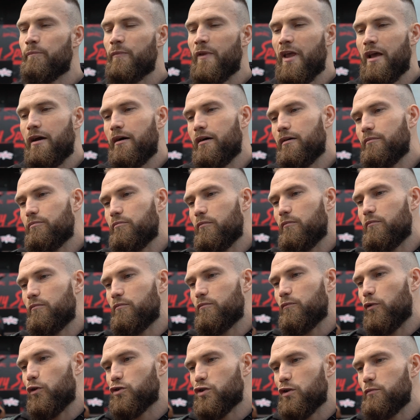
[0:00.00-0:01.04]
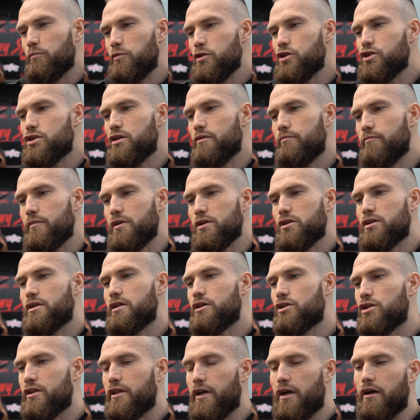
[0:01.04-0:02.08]
Ja Osobiście
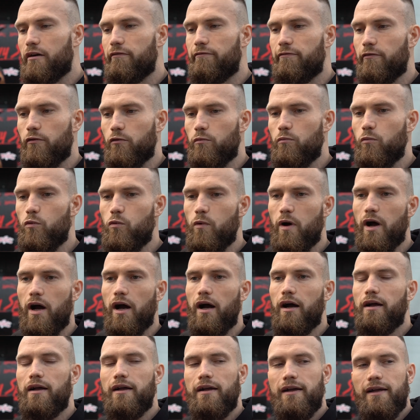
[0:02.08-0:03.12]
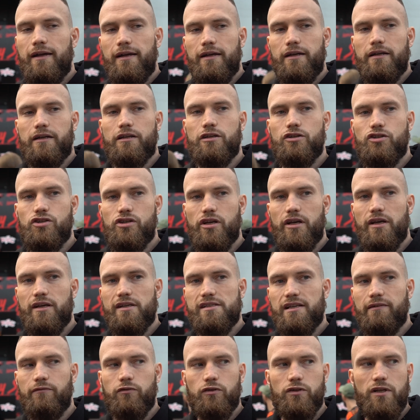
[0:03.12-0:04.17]
myślę, że taka formuła, gdzie
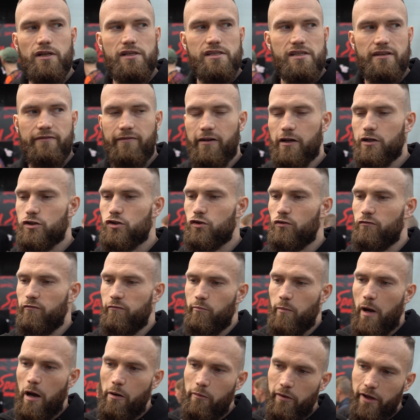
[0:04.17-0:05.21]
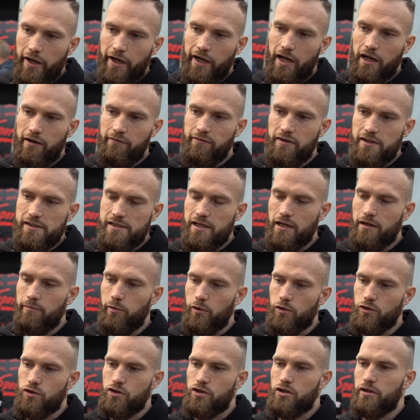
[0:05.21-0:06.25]
zawodnicy walczą w małych rękawicach
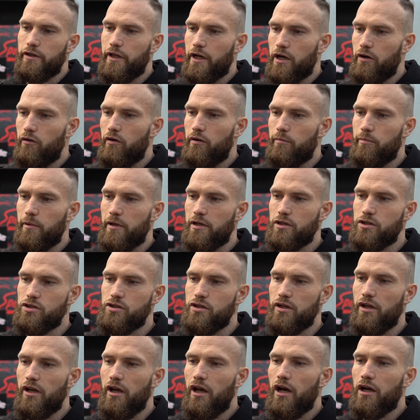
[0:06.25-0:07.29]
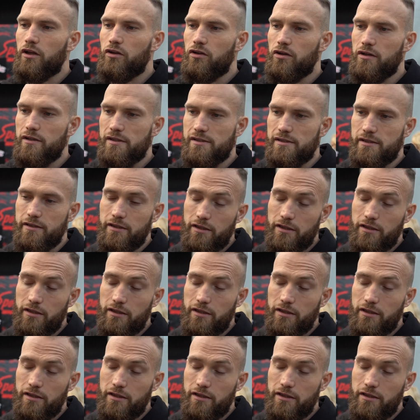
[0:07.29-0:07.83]
bądź na gołe pięści, to jest,